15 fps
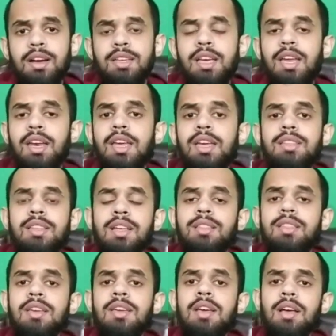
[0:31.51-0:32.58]
या नहीं
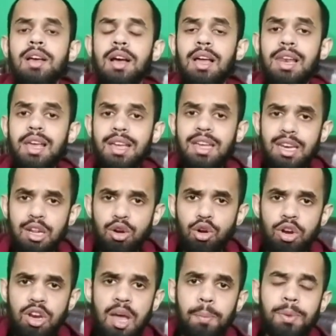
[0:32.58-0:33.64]
देती लेकिन
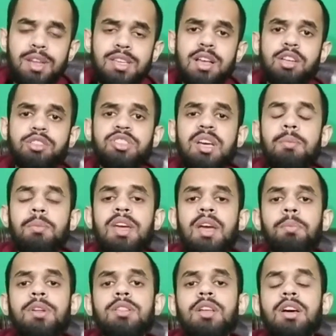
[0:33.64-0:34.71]
इन्होंने अपने जलसे में
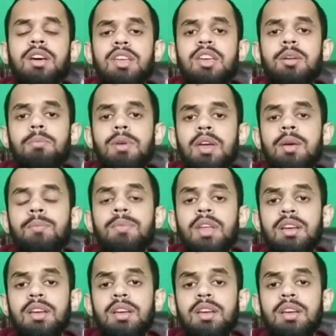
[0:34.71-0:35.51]
अपनी तकरीर में